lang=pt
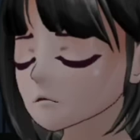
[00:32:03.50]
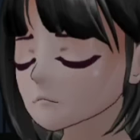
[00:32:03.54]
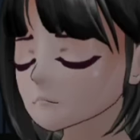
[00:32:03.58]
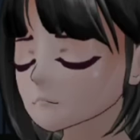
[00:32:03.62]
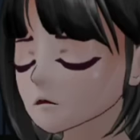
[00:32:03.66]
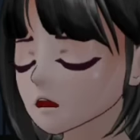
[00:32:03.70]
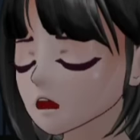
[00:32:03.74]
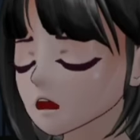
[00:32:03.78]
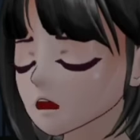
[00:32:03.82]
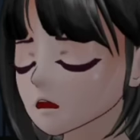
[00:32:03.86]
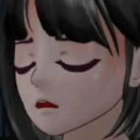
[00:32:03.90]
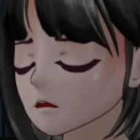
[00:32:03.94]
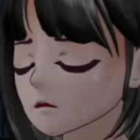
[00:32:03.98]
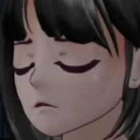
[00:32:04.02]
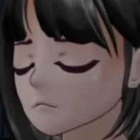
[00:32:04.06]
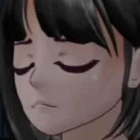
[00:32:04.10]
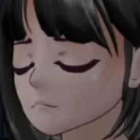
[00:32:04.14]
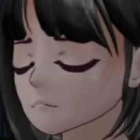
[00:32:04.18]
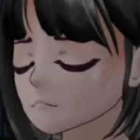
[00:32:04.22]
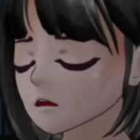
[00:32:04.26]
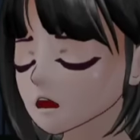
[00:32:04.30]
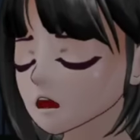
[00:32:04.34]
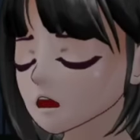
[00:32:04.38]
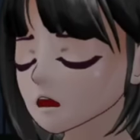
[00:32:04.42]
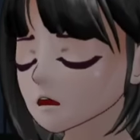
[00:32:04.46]
sendo como
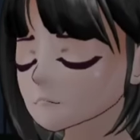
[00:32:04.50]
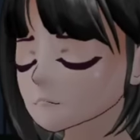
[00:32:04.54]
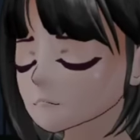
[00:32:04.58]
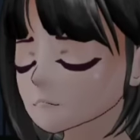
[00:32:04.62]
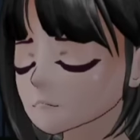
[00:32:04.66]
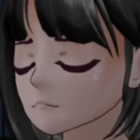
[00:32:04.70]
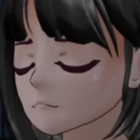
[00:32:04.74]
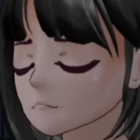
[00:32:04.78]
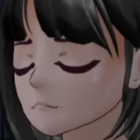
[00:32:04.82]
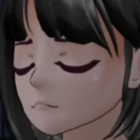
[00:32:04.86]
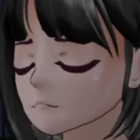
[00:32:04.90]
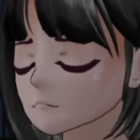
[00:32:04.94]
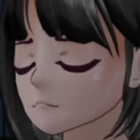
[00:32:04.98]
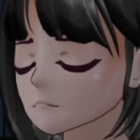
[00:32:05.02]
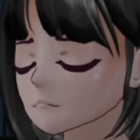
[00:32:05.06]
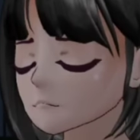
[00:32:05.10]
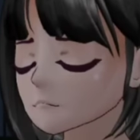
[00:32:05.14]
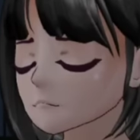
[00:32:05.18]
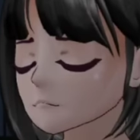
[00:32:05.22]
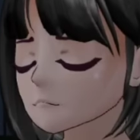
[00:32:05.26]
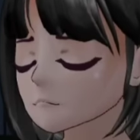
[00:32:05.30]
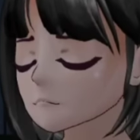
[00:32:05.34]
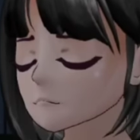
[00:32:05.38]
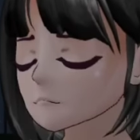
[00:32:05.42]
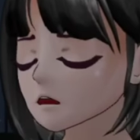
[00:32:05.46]
uma irmã para mim.
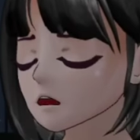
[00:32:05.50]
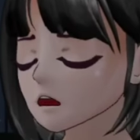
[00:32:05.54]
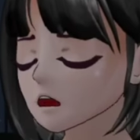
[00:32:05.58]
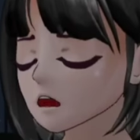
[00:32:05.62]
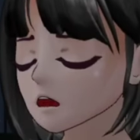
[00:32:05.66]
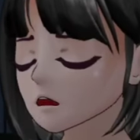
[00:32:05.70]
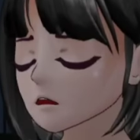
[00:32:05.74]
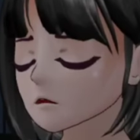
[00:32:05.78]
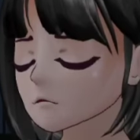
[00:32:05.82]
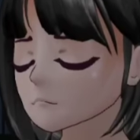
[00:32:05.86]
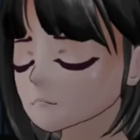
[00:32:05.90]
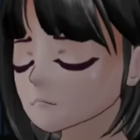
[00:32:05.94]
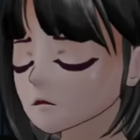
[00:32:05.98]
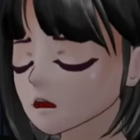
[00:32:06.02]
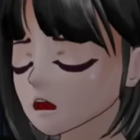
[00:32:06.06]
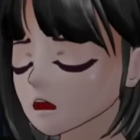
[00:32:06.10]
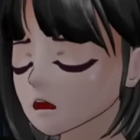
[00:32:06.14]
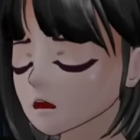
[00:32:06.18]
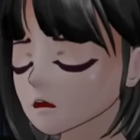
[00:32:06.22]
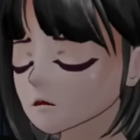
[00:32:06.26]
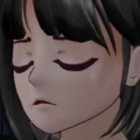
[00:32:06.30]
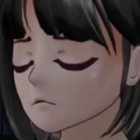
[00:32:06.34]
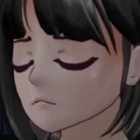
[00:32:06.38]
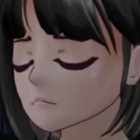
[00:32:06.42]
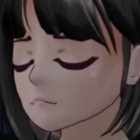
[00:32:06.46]
Saiba que eu
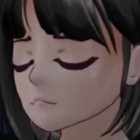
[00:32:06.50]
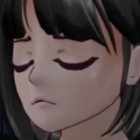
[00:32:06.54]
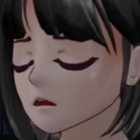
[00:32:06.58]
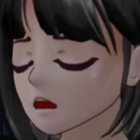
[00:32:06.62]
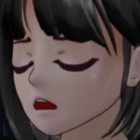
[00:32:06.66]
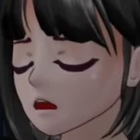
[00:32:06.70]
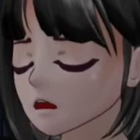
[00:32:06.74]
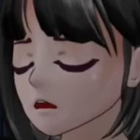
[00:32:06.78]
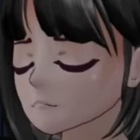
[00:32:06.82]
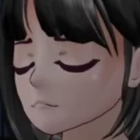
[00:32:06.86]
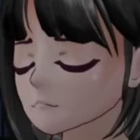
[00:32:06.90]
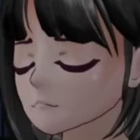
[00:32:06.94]
amo você.